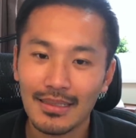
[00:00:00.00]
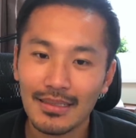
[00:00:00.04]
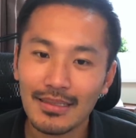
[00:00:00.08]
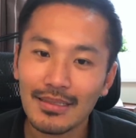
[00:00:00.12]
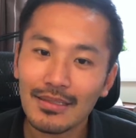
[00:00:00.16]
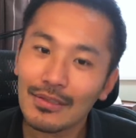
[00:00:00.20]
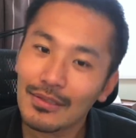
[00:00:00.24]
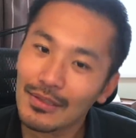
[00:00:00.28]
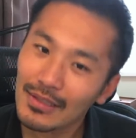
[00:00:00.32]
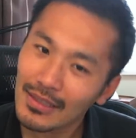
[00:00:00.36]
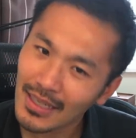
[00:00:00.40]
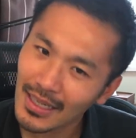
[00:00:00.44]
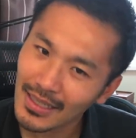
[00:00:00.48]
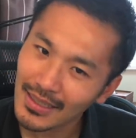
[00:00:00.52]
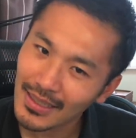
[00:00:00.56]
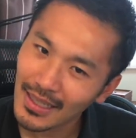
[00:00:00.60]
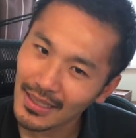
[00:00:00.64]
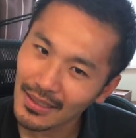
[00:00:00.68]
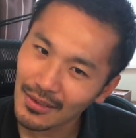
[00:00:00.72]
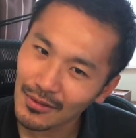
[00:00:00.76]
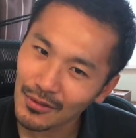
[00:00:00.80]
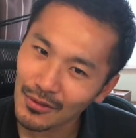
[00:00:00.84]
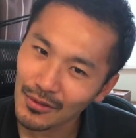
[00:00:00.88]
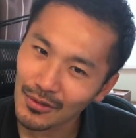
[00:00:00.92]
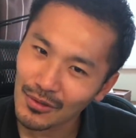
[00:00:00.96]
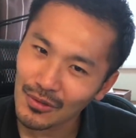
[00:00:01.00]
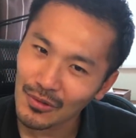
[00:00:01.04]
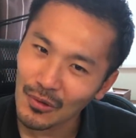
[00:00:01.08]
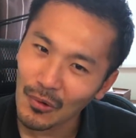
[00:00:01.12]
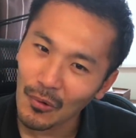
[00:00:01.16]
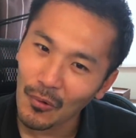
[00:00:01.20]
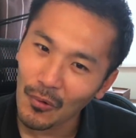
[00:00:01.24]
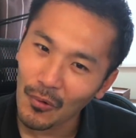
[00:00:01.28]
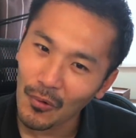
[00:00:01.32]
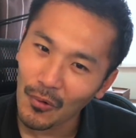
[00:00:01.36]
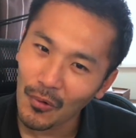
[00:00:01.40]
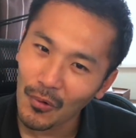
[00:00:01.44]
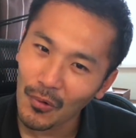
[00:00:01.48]
追加で言う
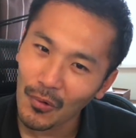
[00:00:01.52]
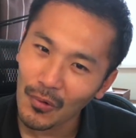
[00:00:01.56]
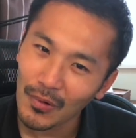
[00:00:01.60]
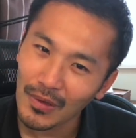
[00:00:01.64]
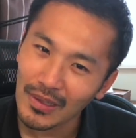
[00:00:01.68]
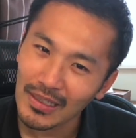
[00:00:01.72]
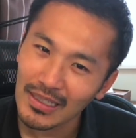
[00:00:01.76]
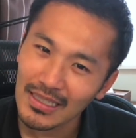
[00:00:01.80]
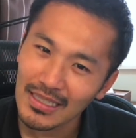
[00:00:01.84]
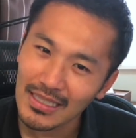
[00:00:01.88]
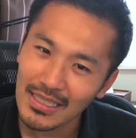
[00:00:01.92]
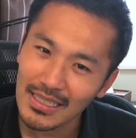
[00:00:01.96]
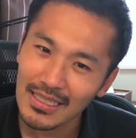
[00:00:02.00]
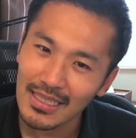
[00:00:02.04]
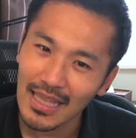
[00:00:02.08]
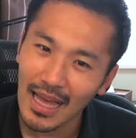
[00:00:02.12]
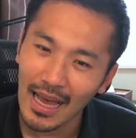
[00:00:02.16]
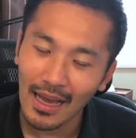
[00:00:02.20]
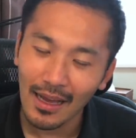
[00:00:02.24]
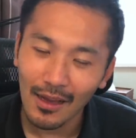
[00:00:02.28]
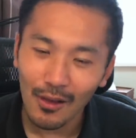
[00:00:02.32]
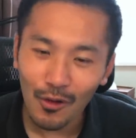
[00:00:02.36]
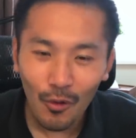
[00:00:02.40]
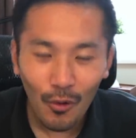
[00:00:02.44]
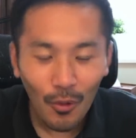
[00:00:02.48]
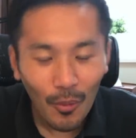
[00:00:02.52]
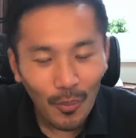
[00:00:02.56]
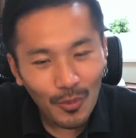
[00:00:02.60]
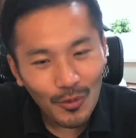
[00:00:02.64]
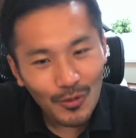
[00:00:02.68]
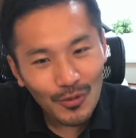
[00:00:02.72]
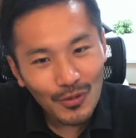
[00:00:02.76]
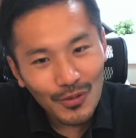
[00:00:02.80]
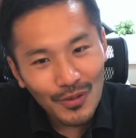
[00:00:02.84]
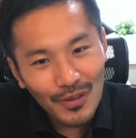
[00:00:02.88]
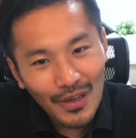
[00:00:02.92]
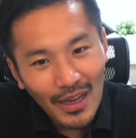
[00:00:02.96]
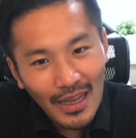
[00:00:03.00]
と、石何個
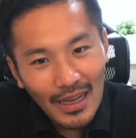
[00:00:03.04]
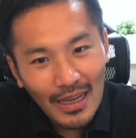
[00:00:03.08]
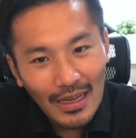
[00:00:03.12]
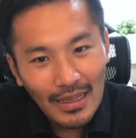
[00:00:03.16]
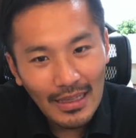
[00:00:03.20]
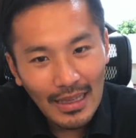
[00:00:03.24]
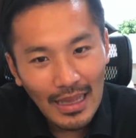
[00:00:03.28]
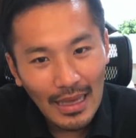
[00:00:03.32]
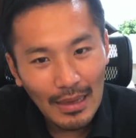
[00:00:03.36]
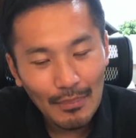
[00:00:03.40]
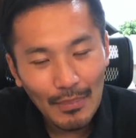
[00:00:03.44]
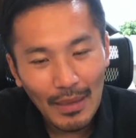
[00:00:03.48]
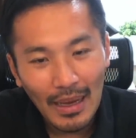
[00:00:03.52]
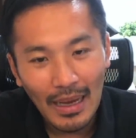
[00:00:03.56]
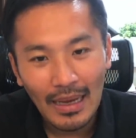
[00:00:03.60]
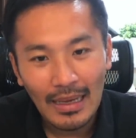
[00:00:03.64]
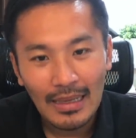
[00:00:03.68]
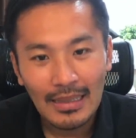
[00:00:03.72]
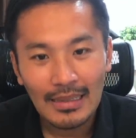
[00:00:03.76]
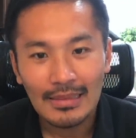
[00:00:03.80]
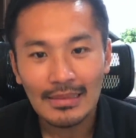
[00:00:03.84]
分ぐらいかなまあ、